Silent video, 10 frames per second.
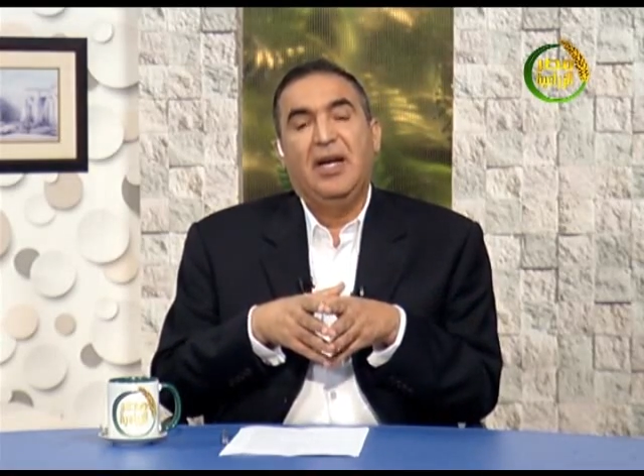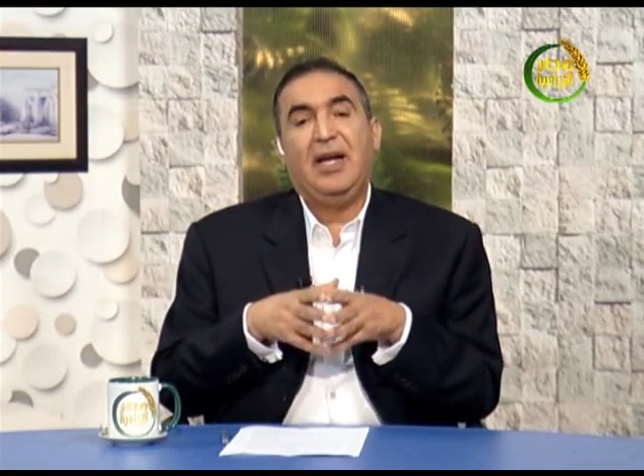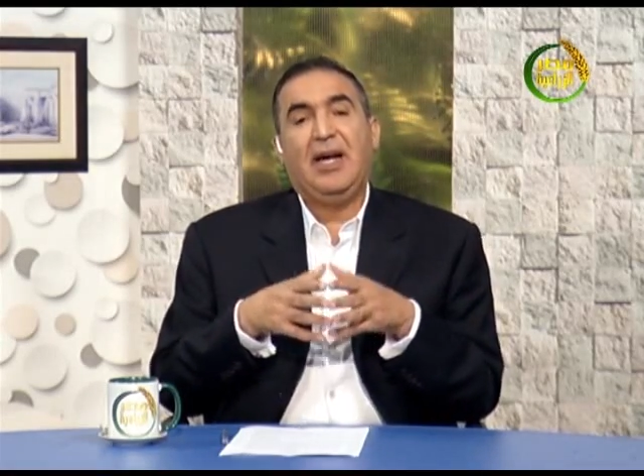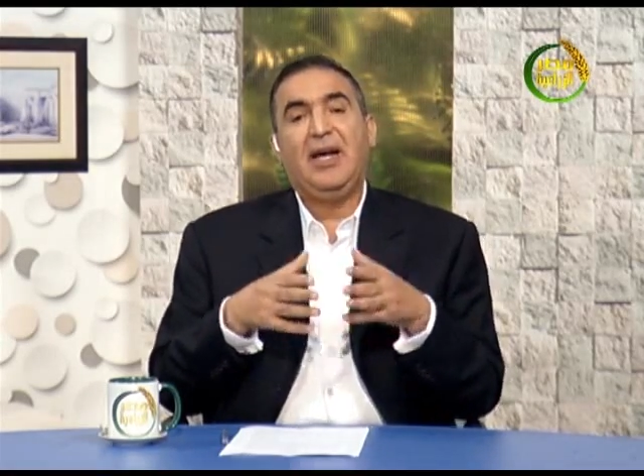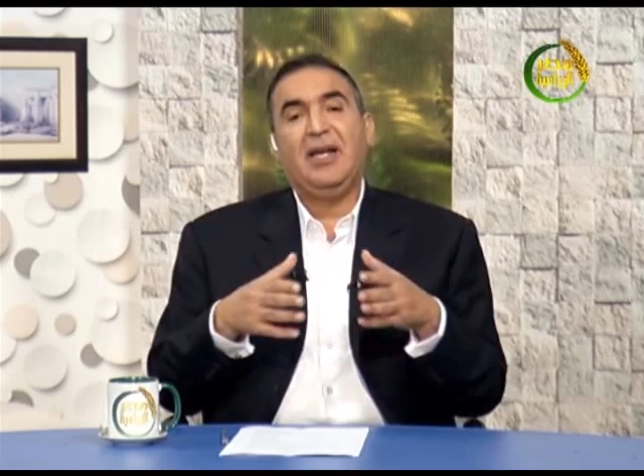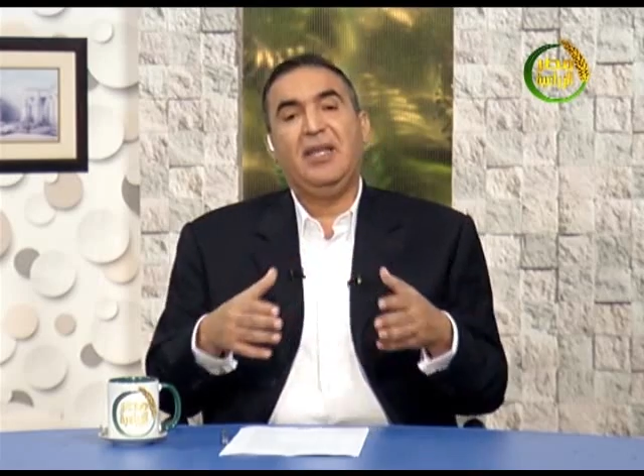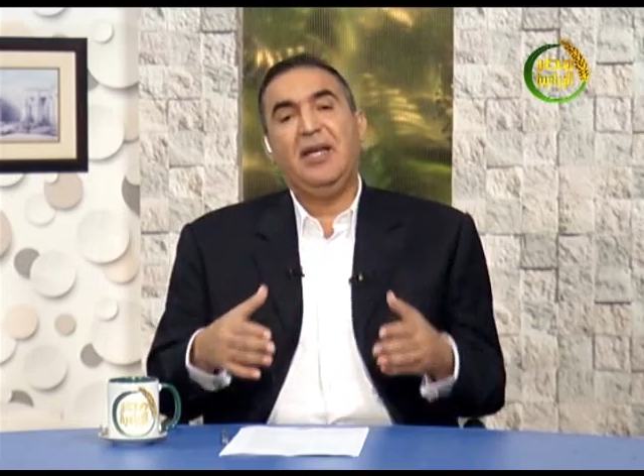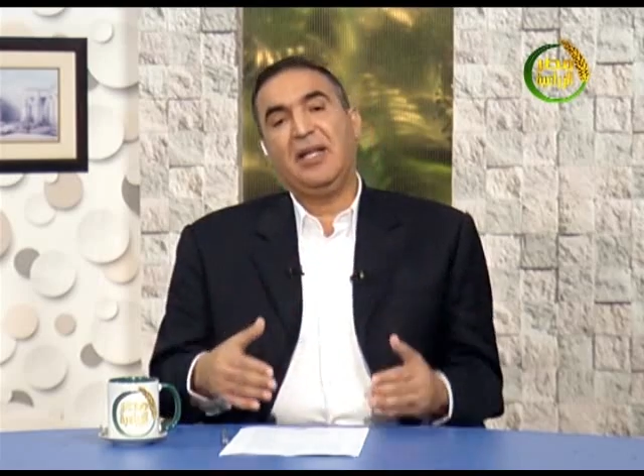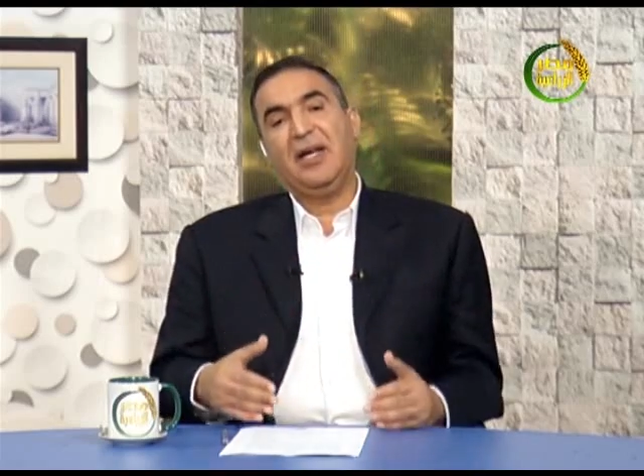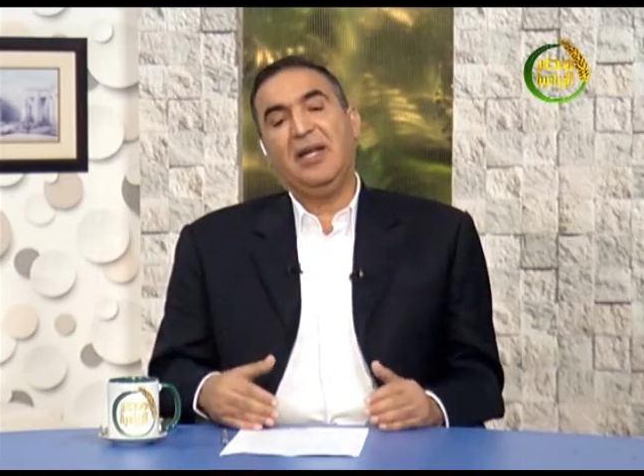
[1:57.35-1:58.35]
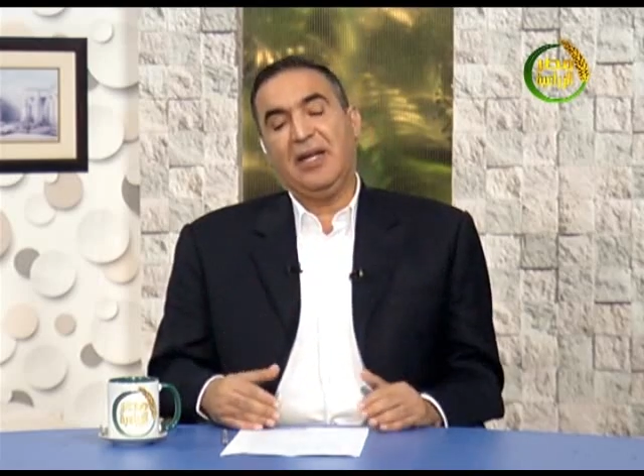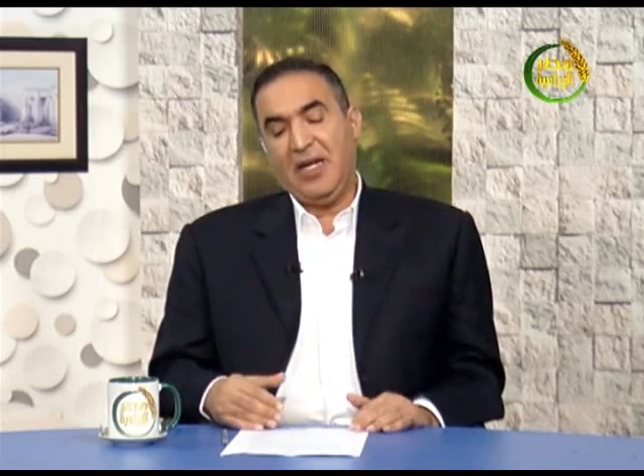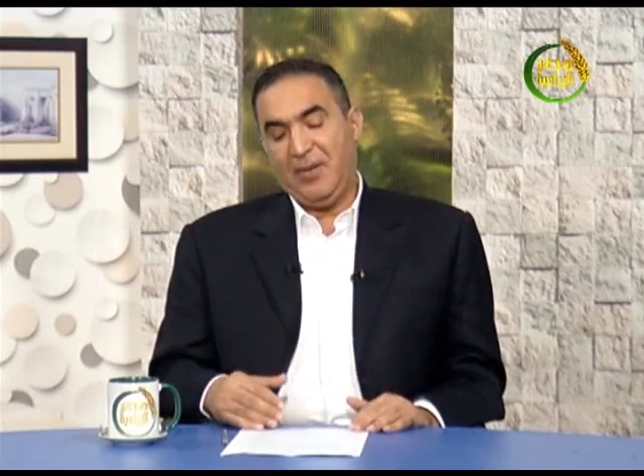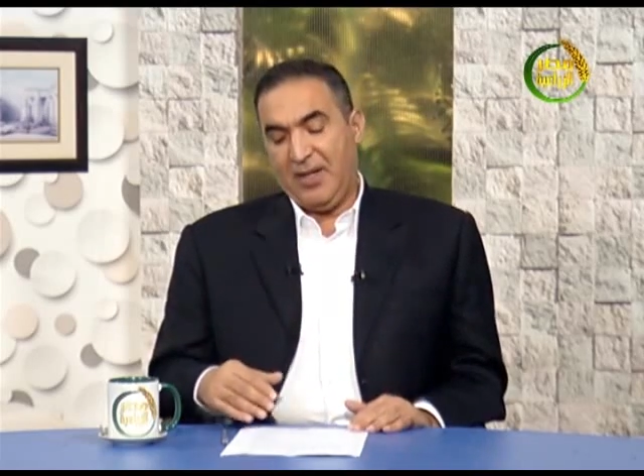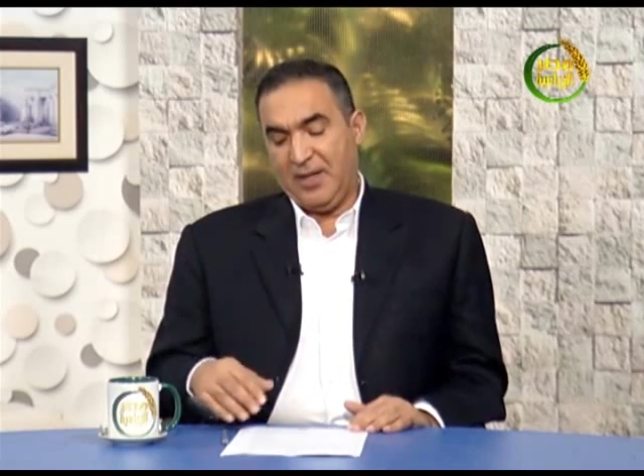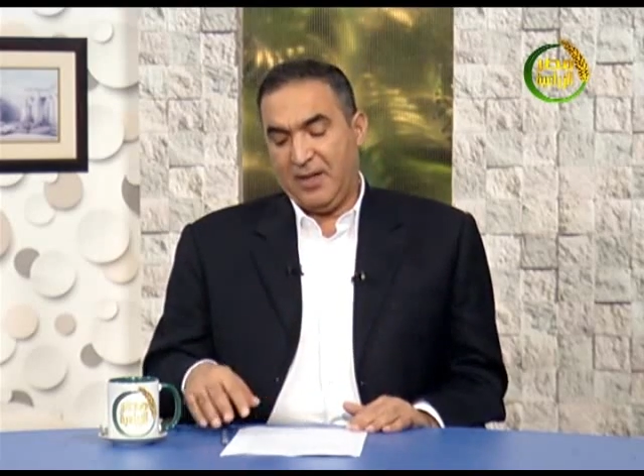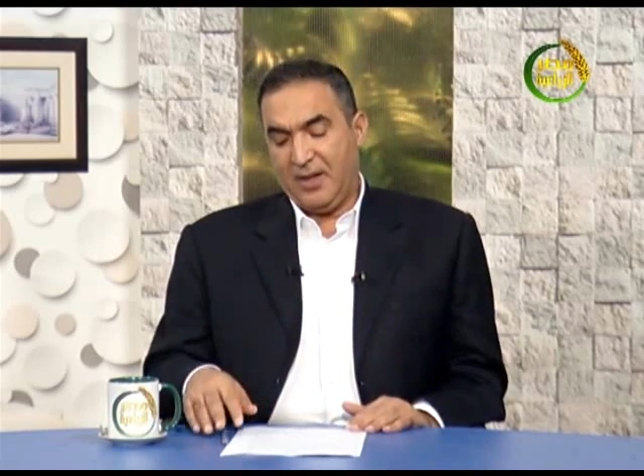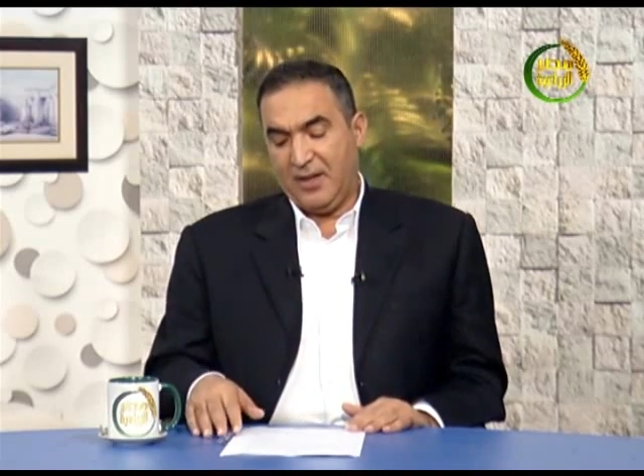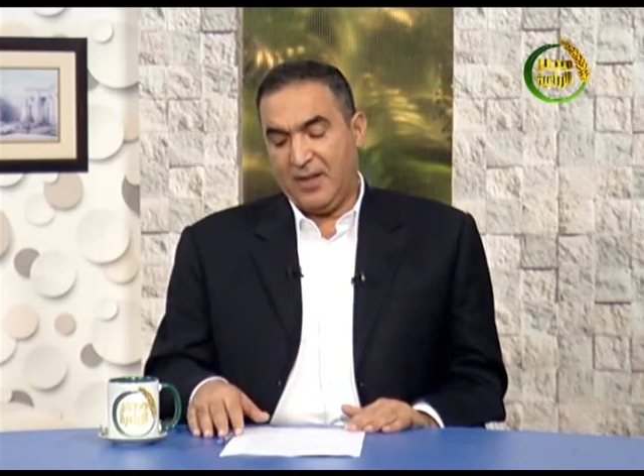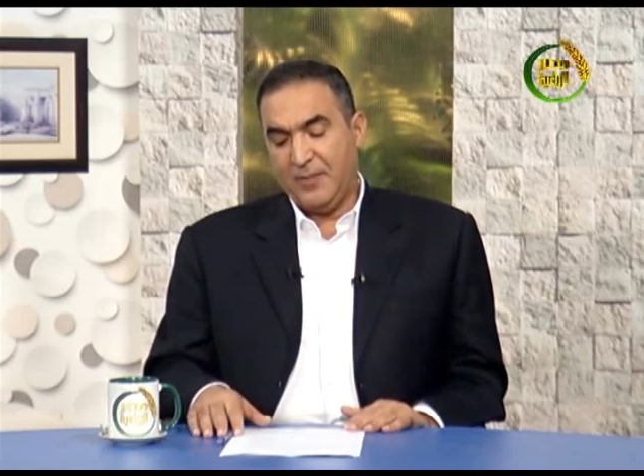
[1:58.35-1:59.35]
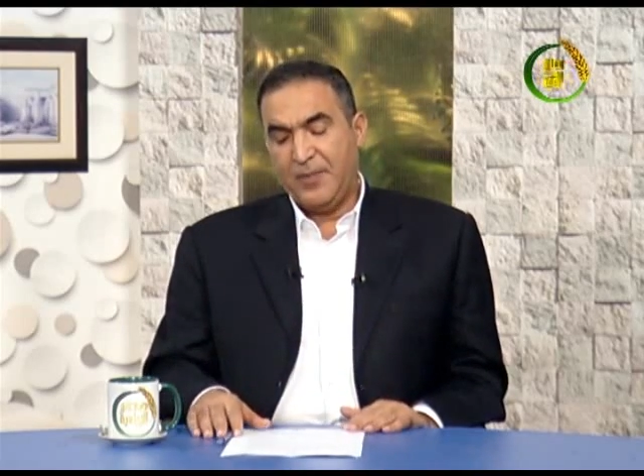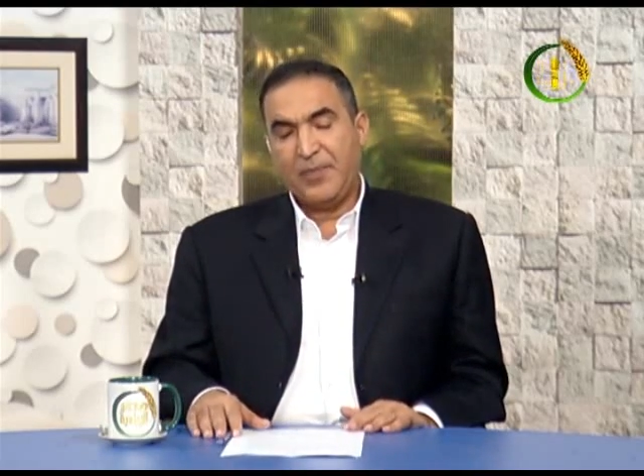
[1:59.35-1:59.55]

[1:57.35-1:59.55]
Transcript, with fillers: الحاجه ديت اللي هنتكلم عليها النهارده